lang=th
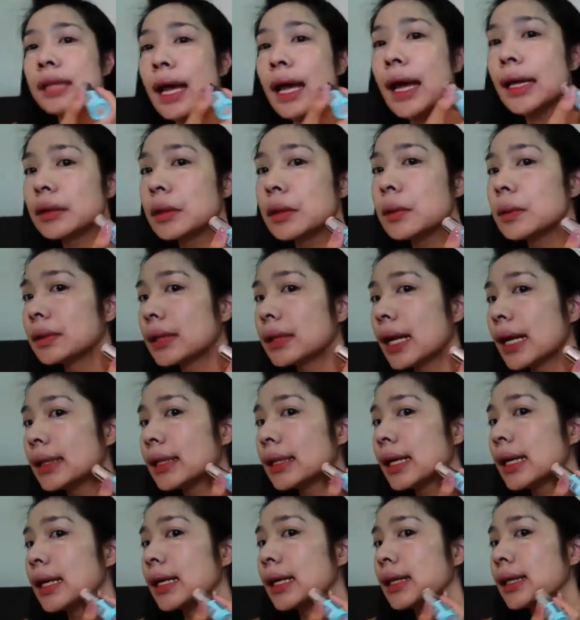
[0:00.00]
แตะตรงใต้
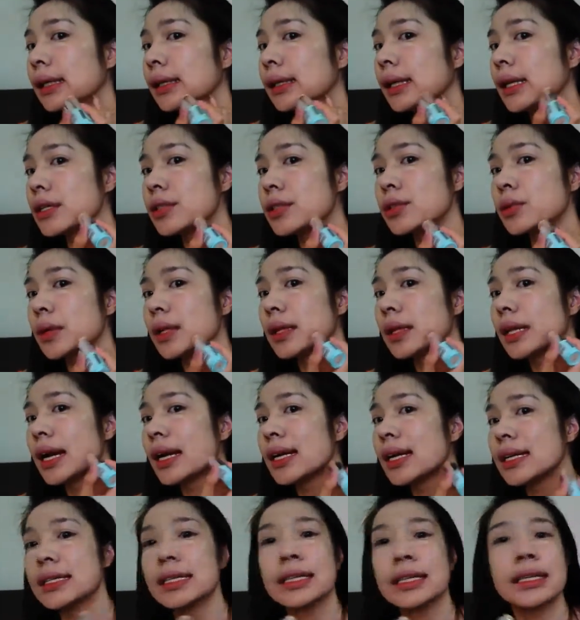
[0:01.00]
ตานะคะ ส่วนไห
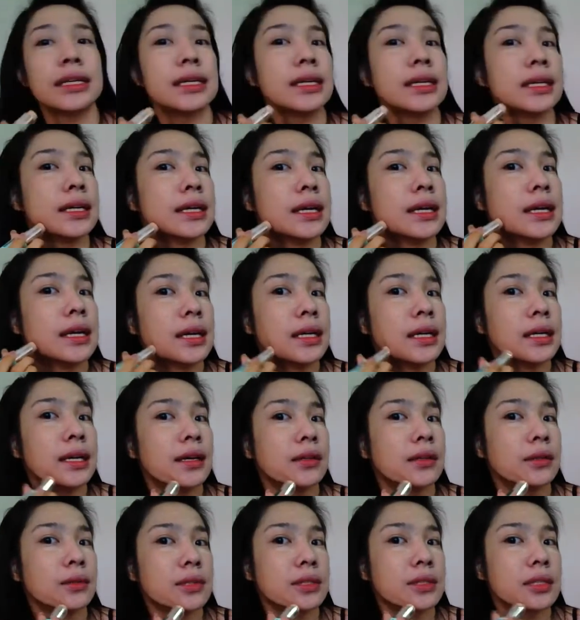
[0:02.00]
นที่
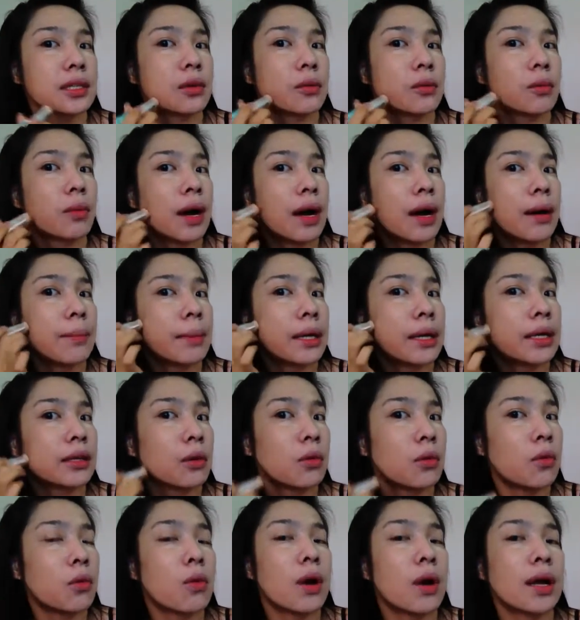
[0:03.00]
ยังรู้สึกว่าไม่
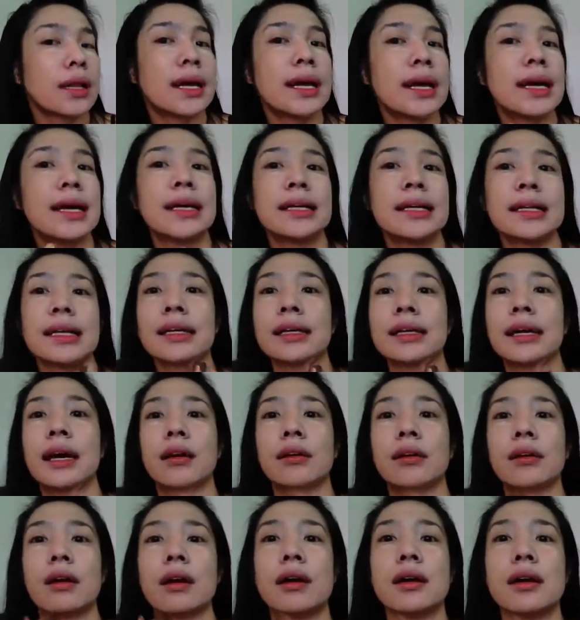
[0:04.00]
ทั่วหน้านะ
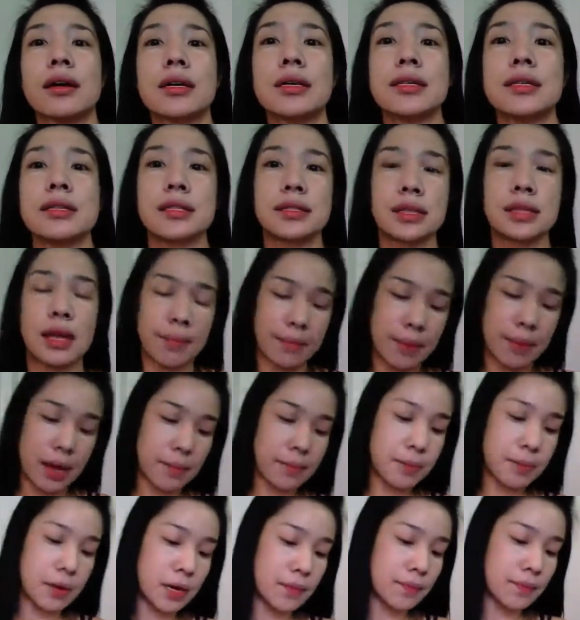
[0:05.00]
คะก็สามา
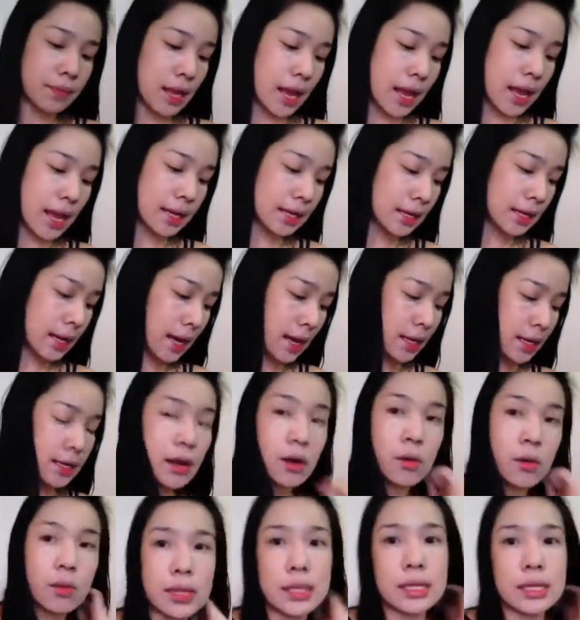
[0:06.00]
รถเพิ่มได้ค่ะ
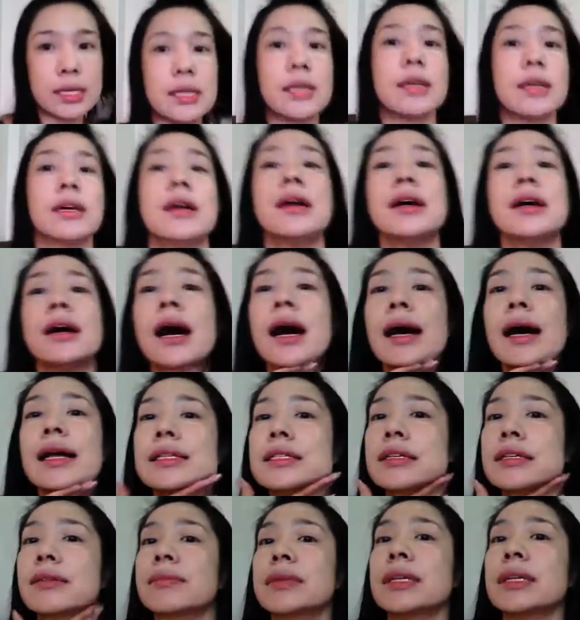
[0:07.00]
อย่างวันนี้อา
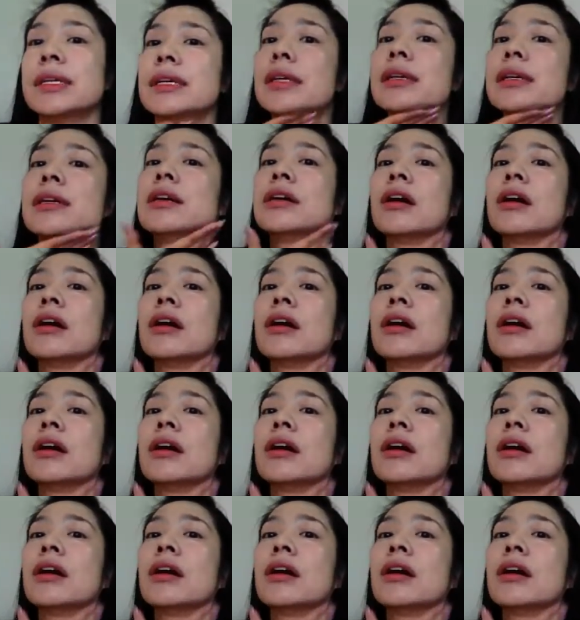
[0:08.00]
จจะมี